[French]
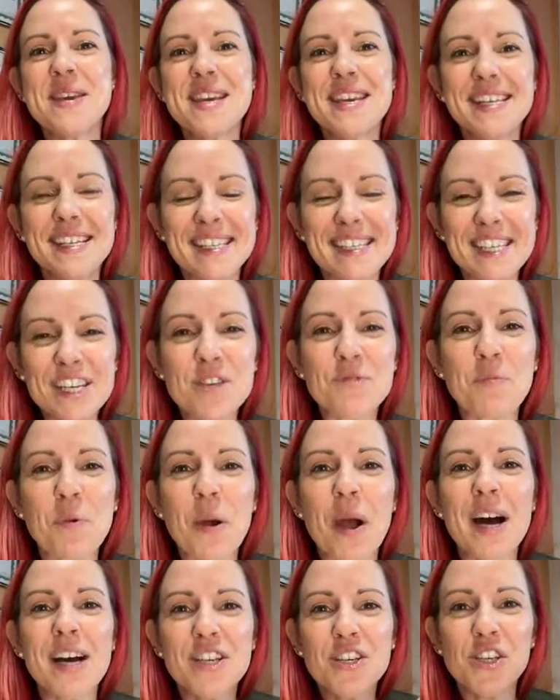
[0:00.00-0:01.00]
Puis si je
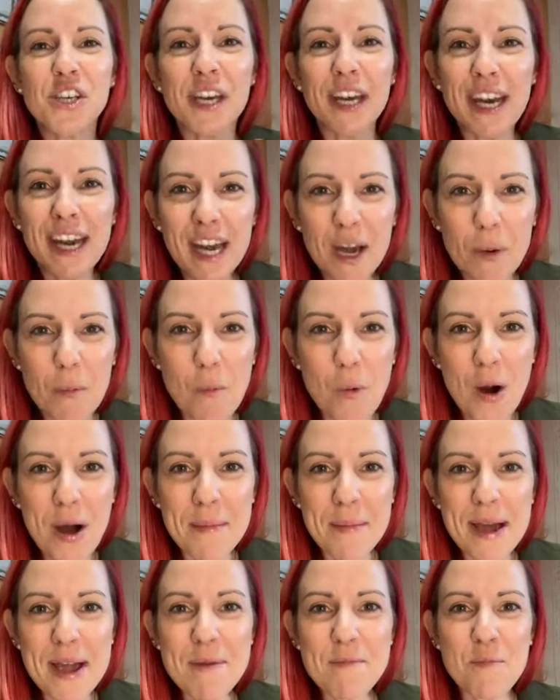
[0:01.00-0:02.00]
peux renchérir
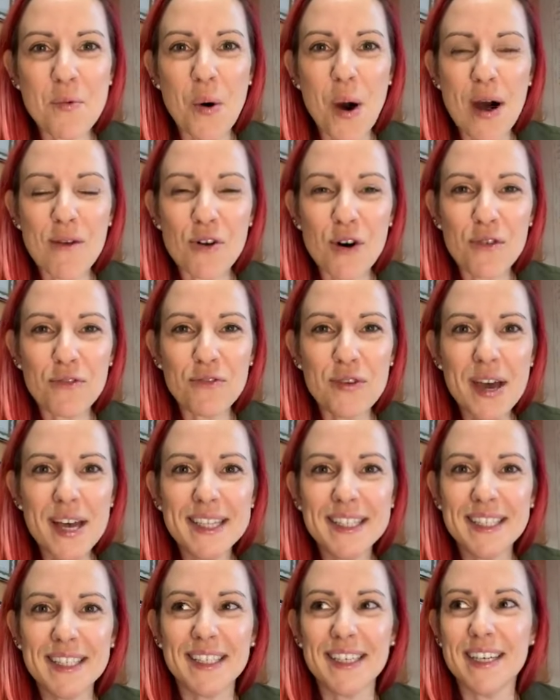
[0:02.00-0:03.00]
moi-même pour avoir
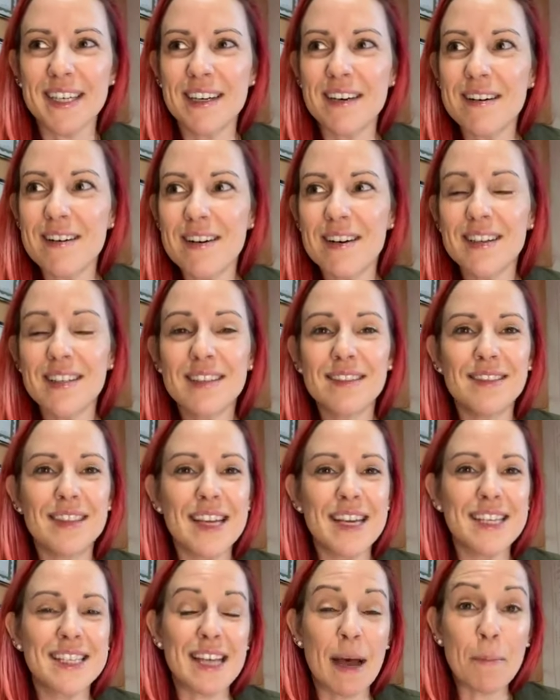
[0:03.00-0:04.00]
fait euh,
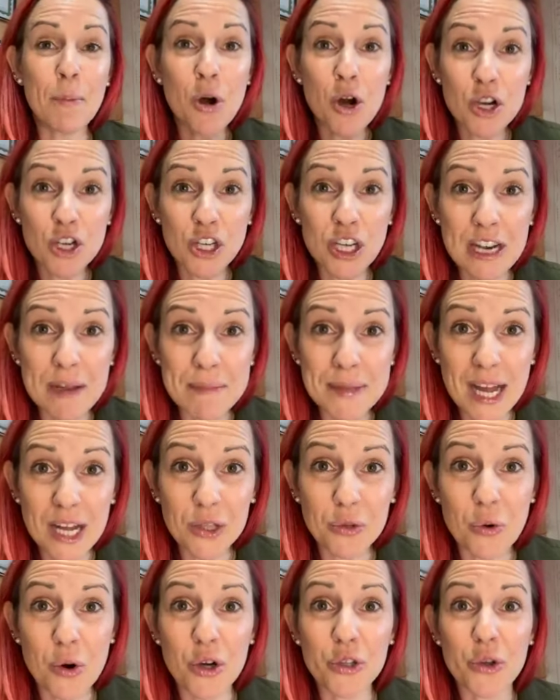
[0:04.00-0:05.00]
des approches
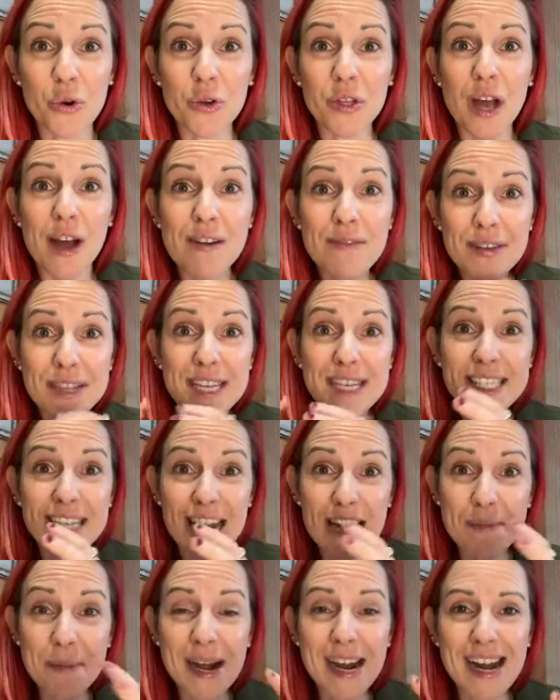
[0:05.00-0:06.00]
éliminatoires, donc d'enlever
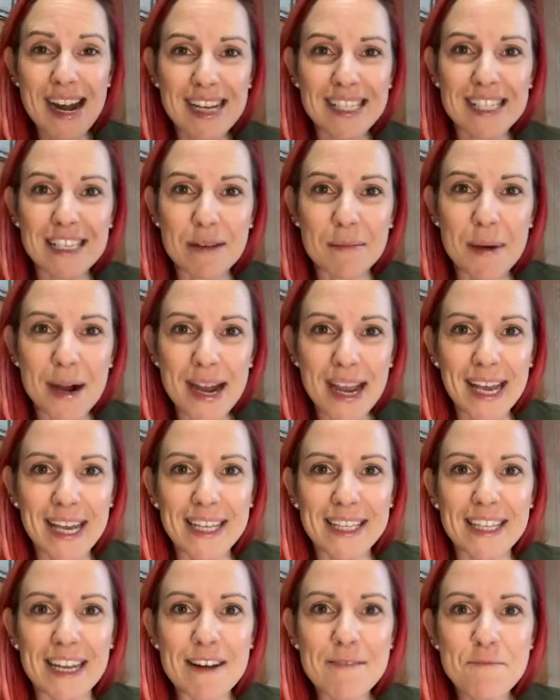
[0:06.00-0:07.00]
des aliments classiquement
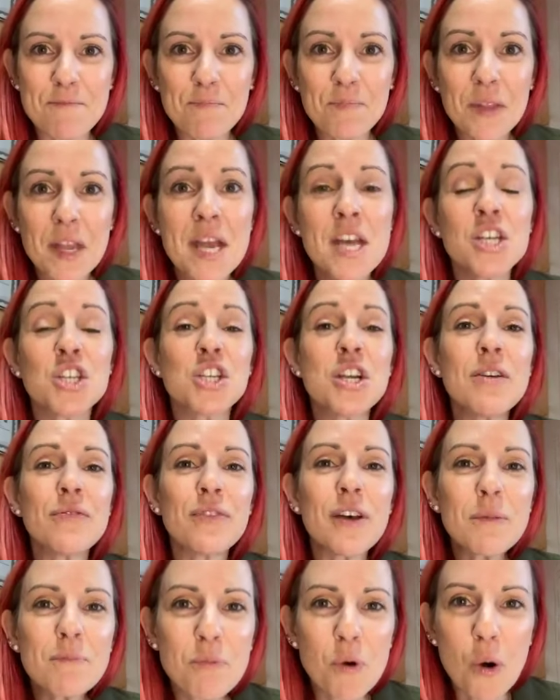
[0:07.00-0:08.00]
irritants, je l'ai
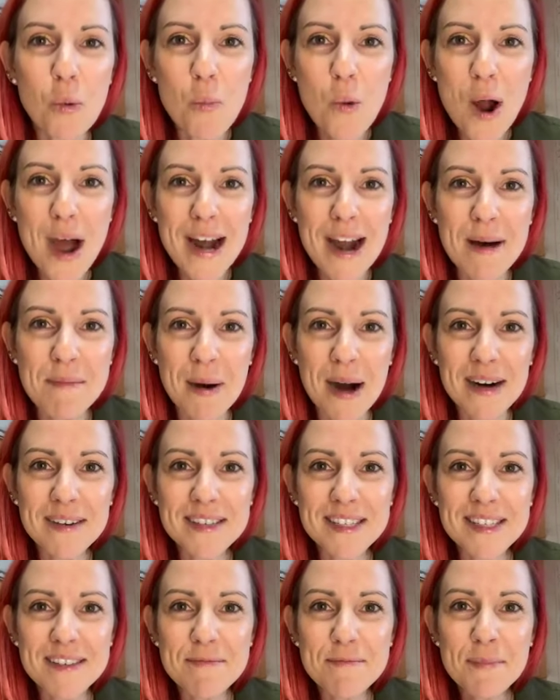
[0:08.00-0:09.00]
fait pour moi à la
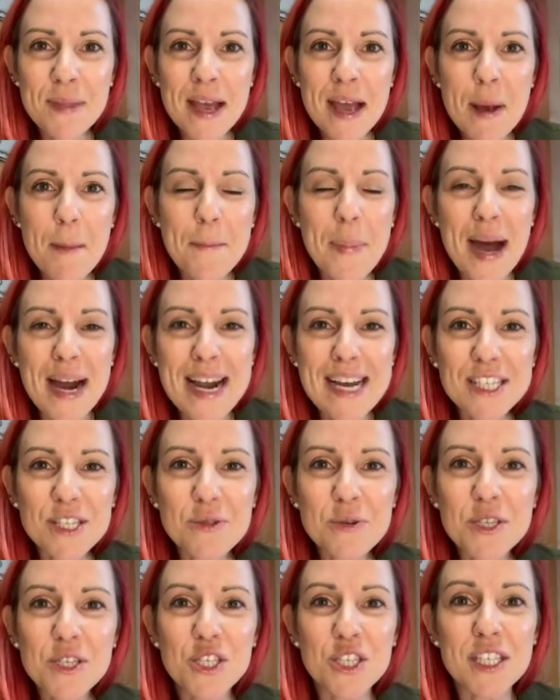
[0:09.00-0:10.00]
base par la
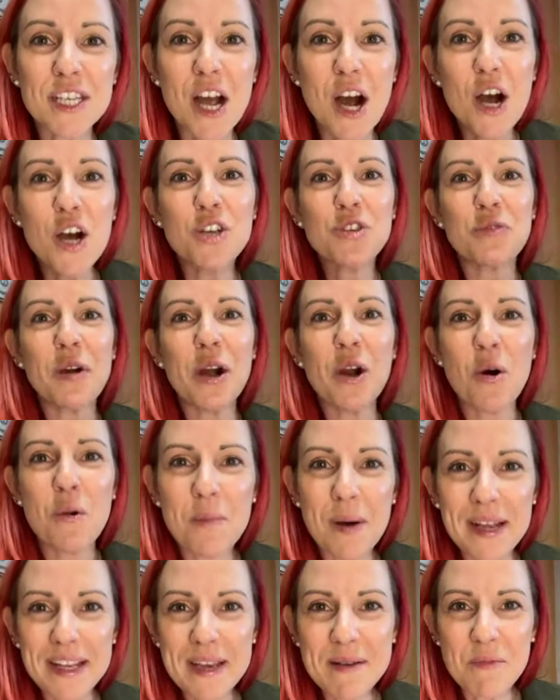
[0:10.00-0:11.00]
suite, j'ai dit, ah, je vais
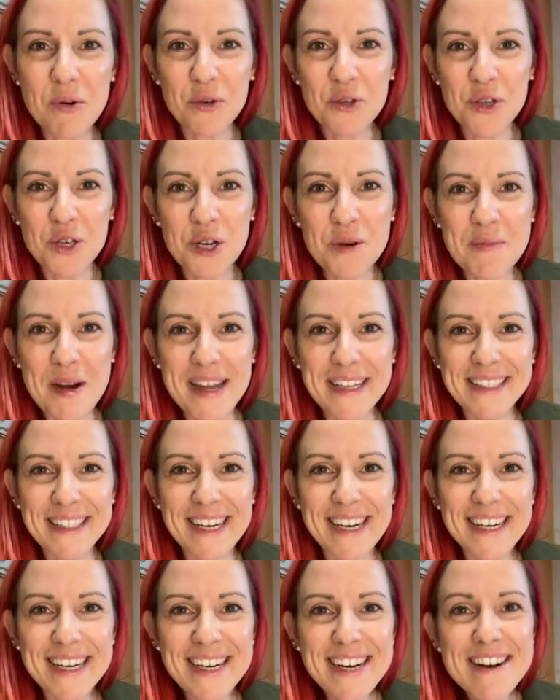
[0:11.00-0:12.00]
accompagner mon chum
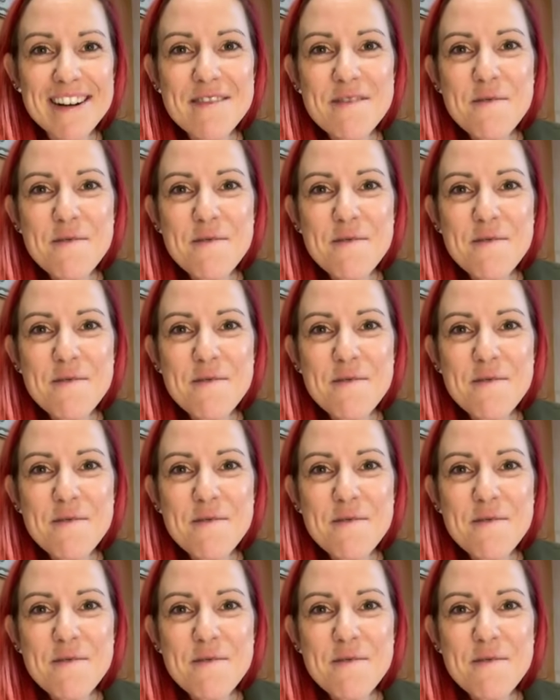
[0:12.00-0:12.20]
là-dedans.